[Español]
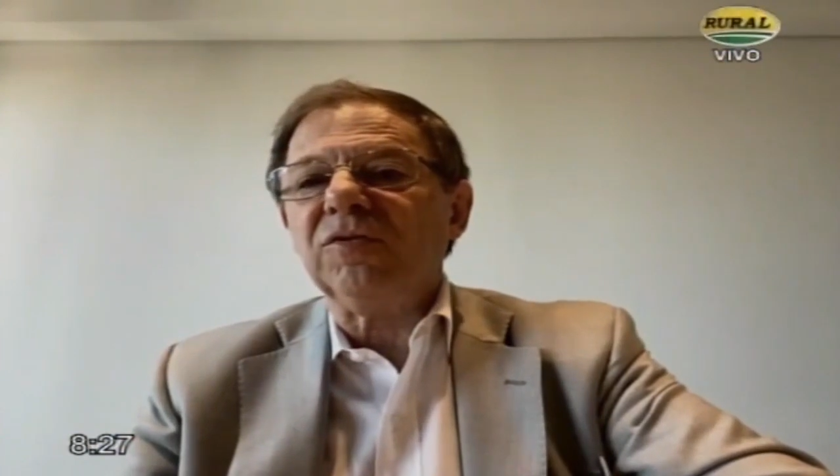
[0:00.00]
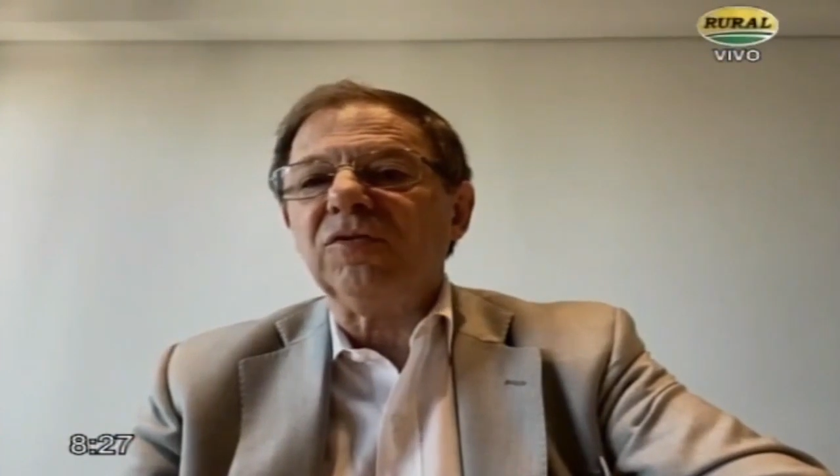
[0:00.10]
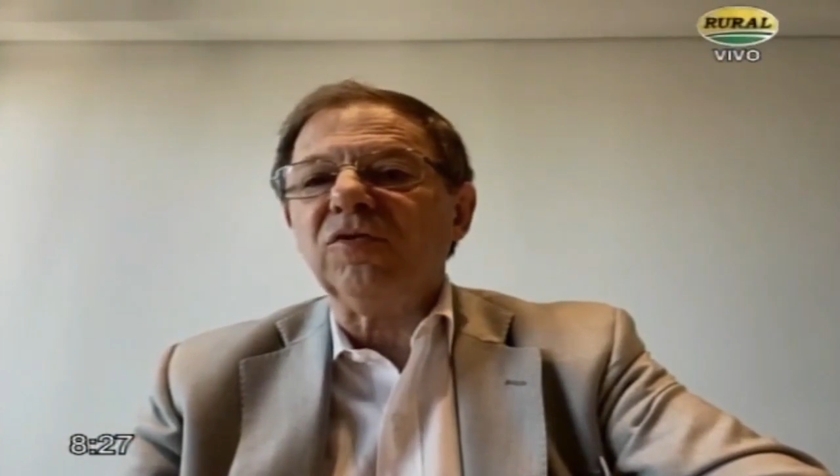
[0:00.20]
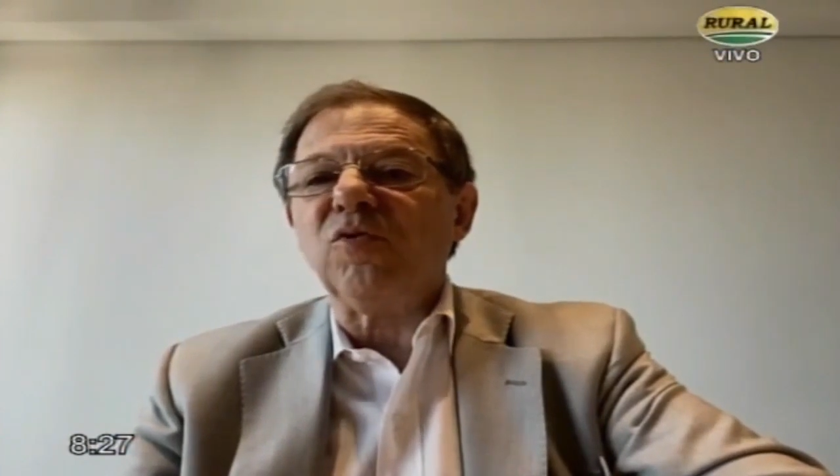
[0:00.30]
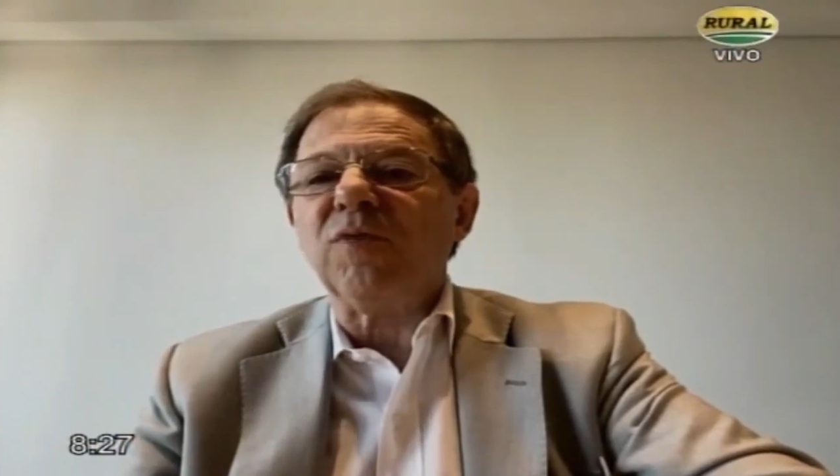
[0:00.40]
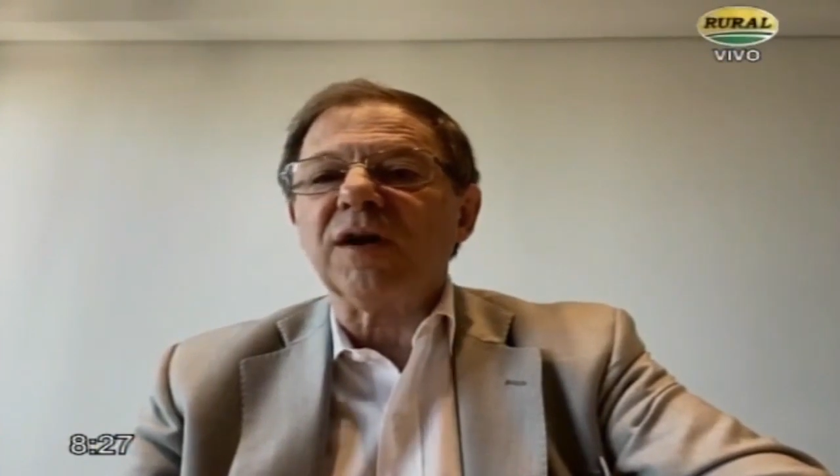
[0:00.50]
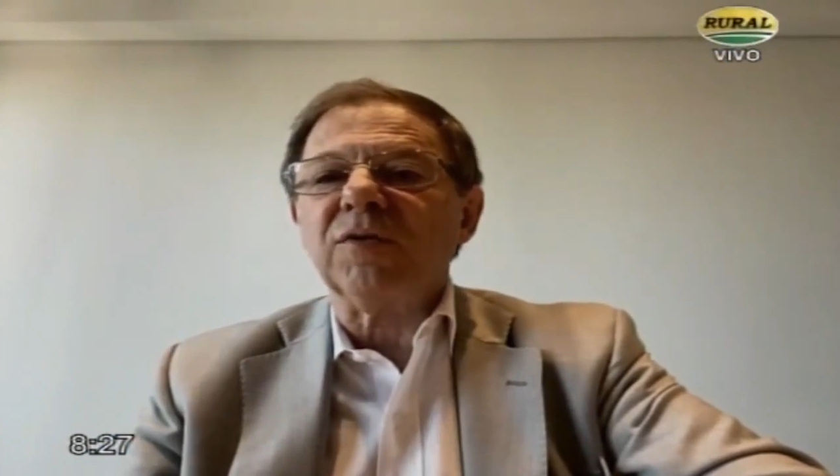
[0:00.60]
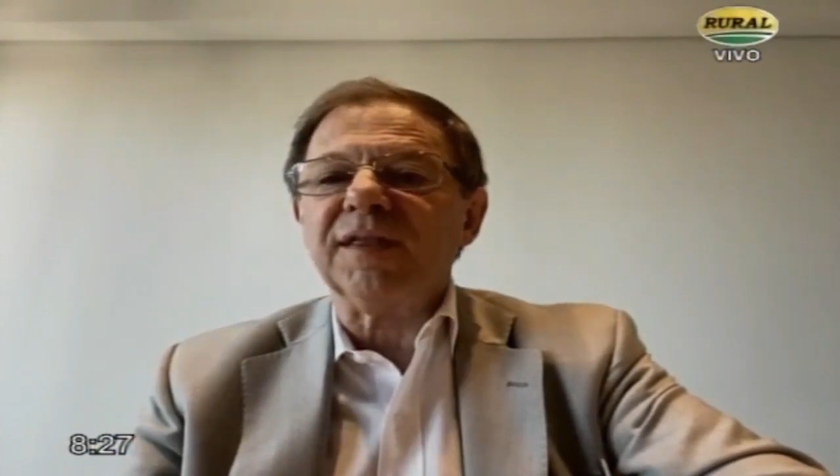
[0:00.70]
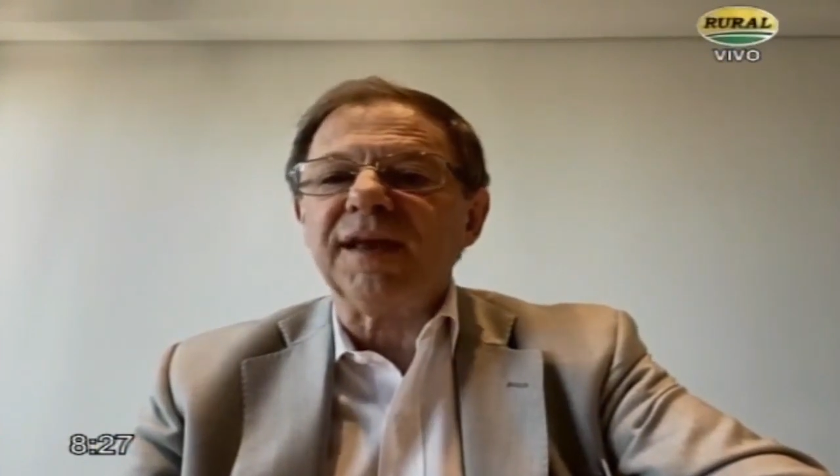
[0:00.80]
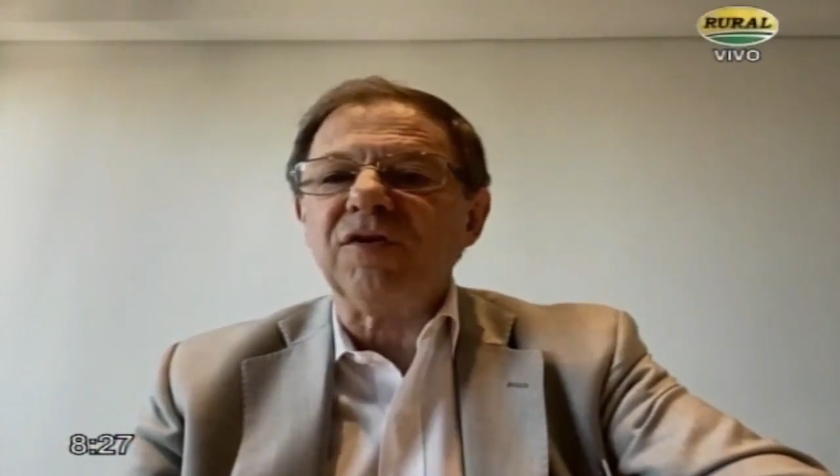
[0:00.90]
o como arrancó
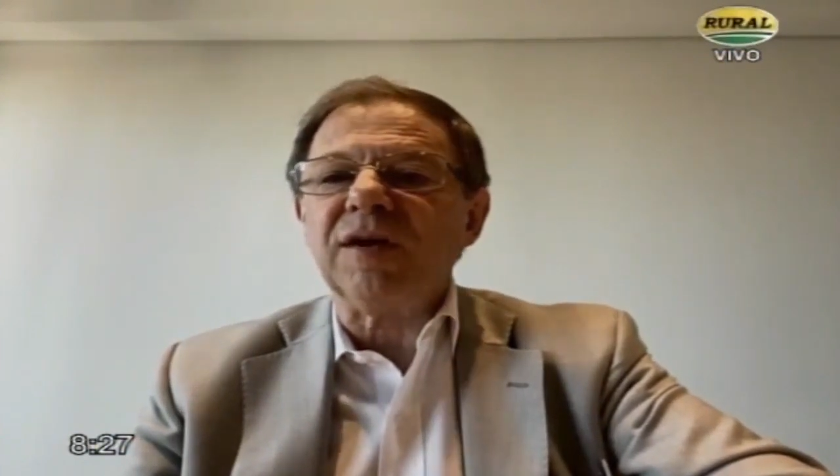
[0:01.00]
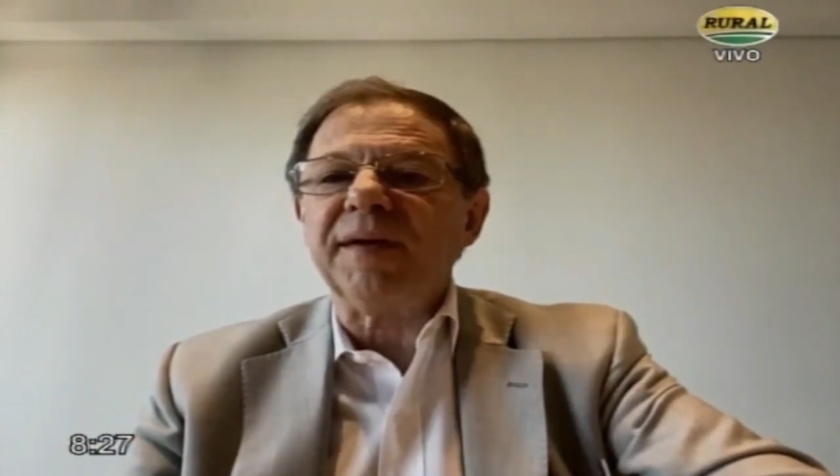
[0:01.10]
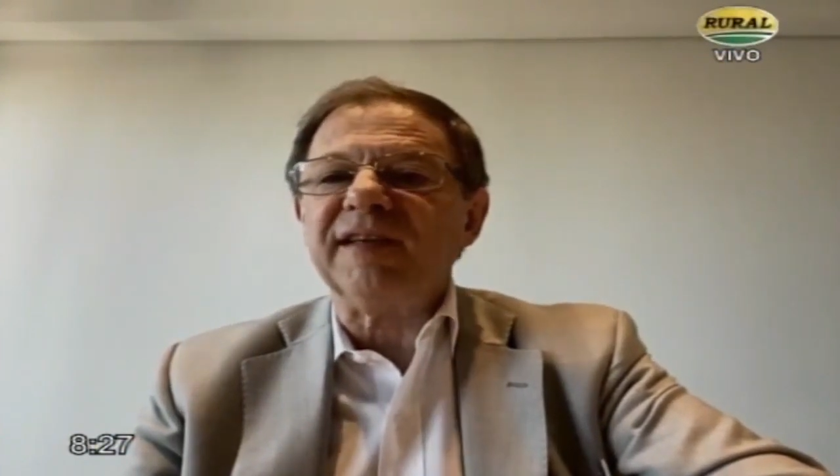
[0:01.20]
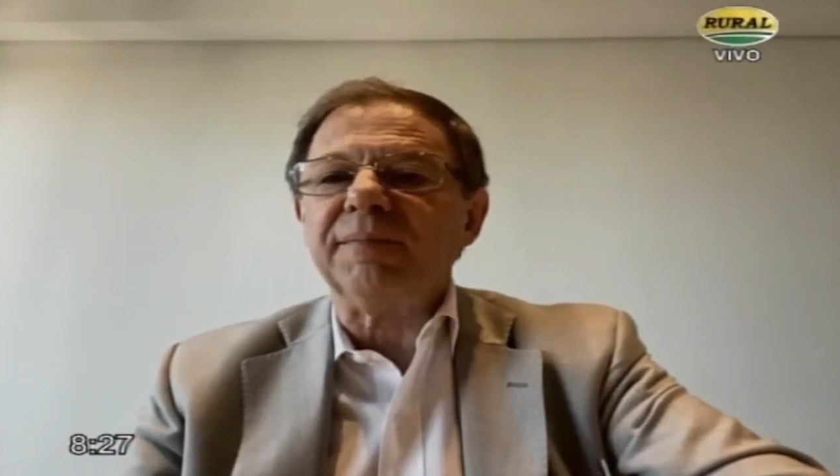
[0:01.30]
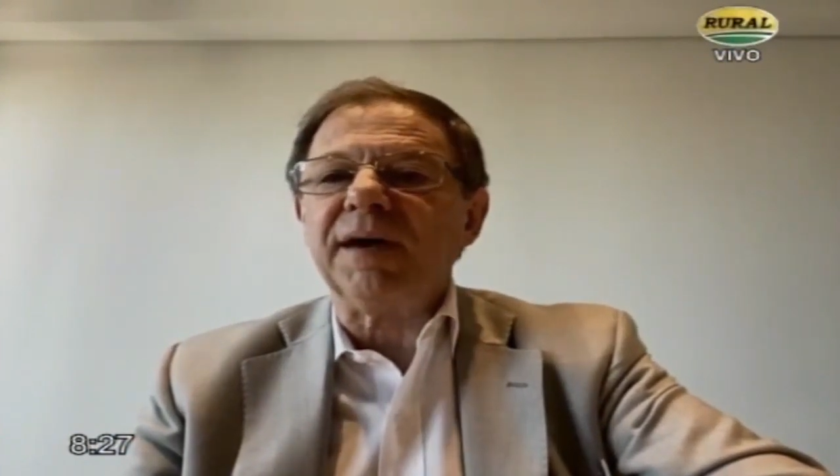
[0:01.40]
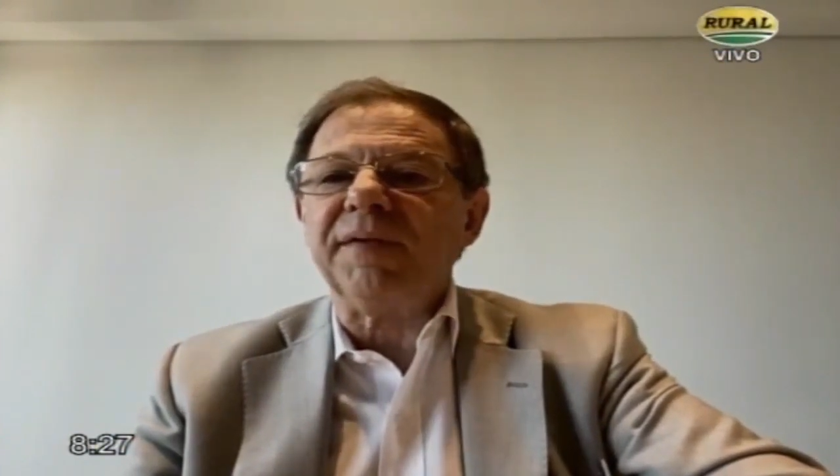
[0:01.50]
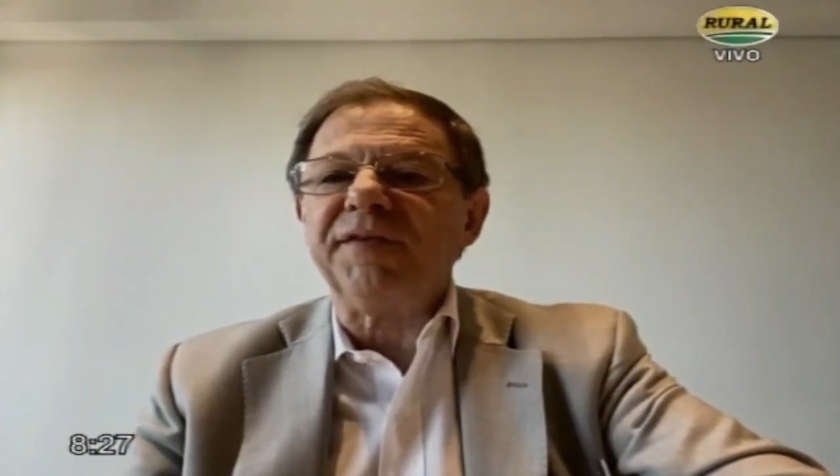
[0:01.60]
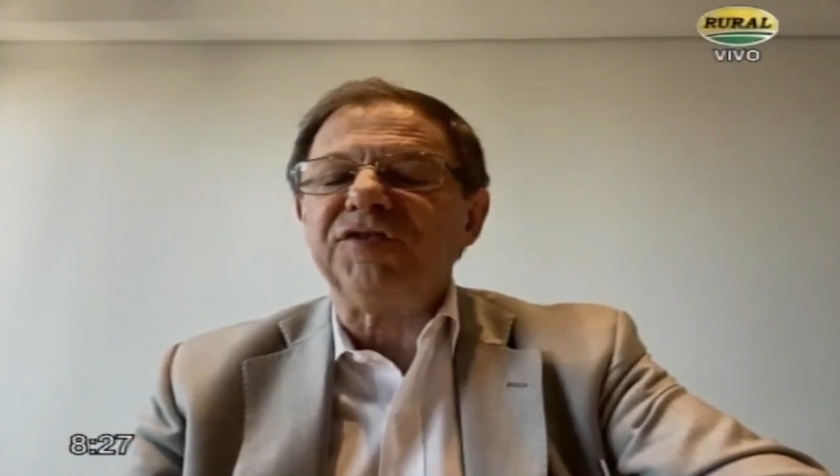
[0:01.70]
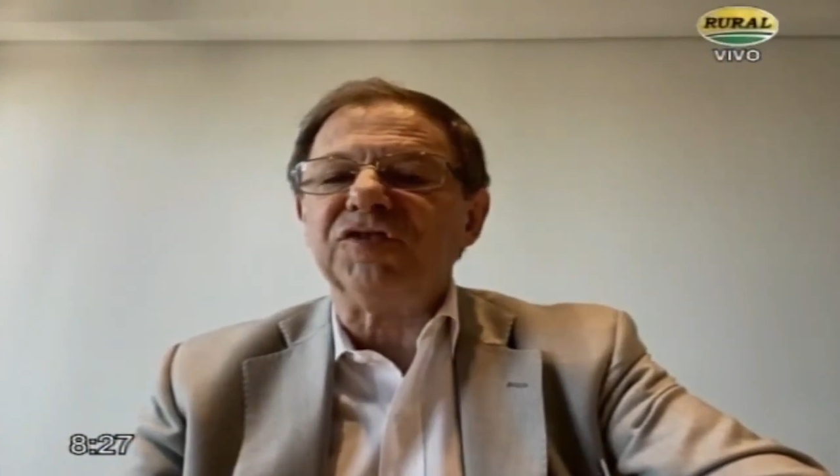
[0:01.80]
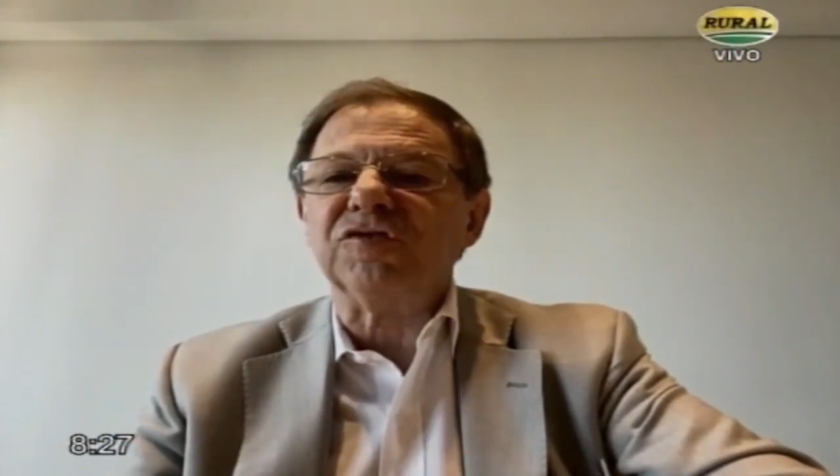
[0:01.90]
este año que parece más
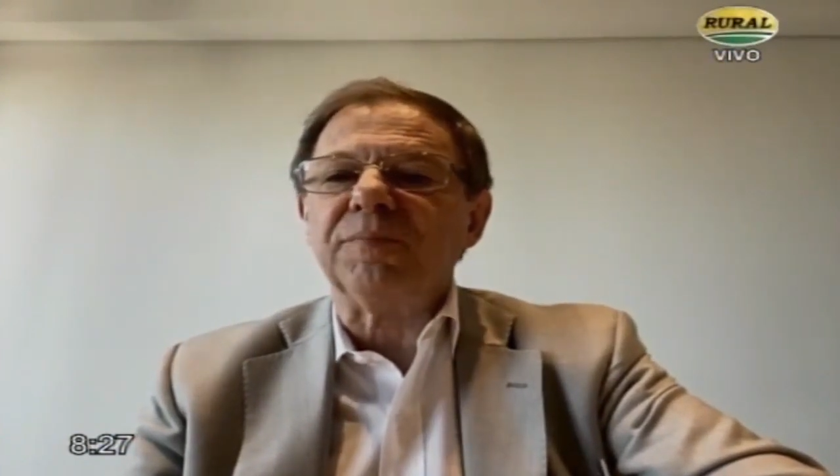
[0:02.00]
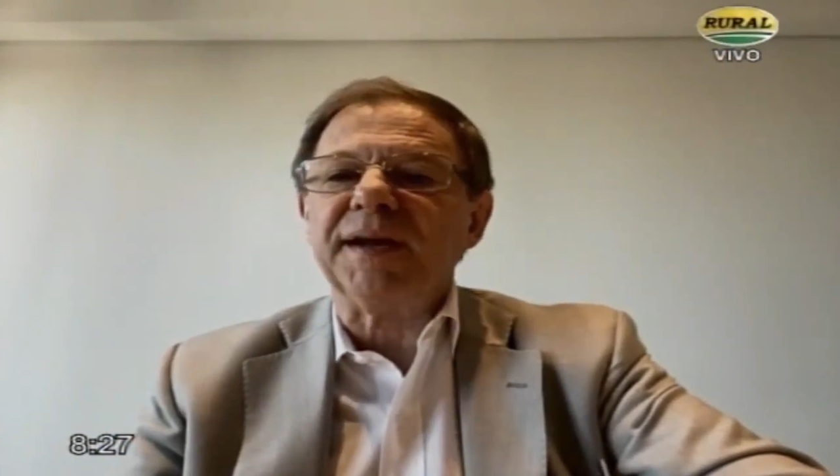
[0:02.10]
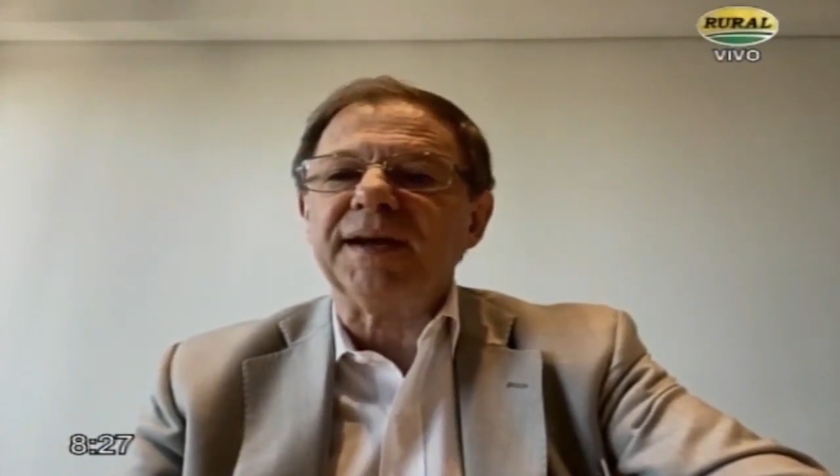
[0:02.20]
beneficiosos para,